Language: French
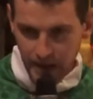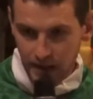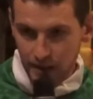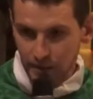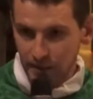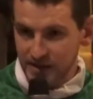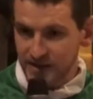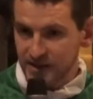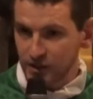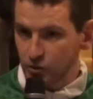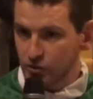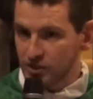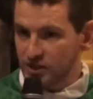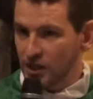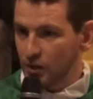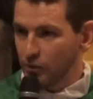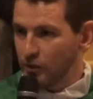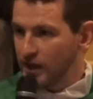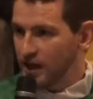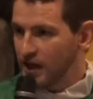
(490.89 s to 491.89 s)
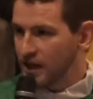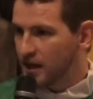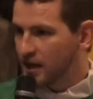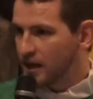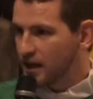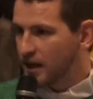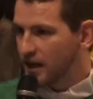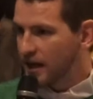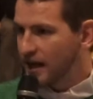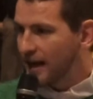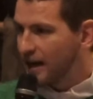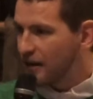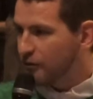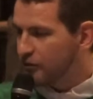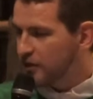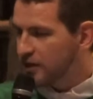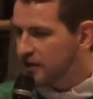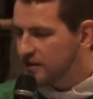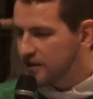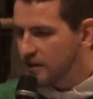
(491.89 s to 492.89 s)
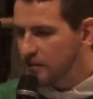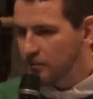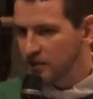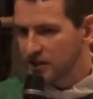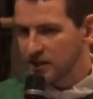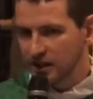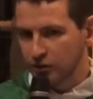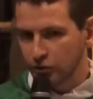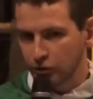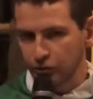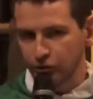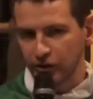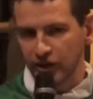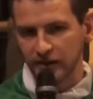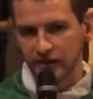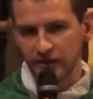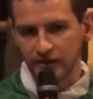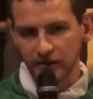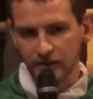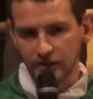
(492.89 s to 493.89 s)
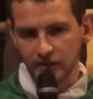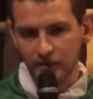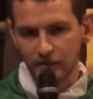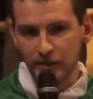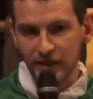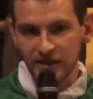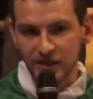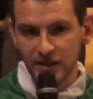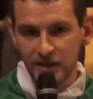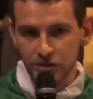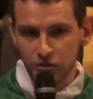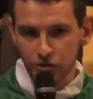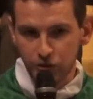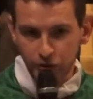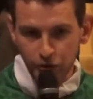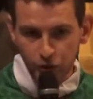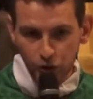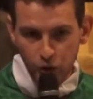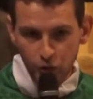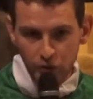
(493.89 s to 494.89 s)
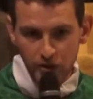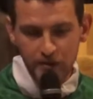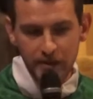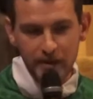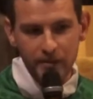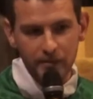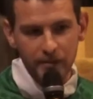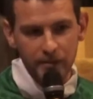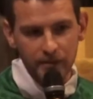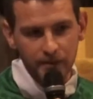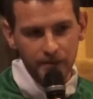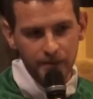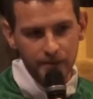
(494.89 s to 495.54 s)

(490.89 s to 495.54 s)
mais c'est aussi lui la victime qui est offerte, parce qu'il s'offre lui-même.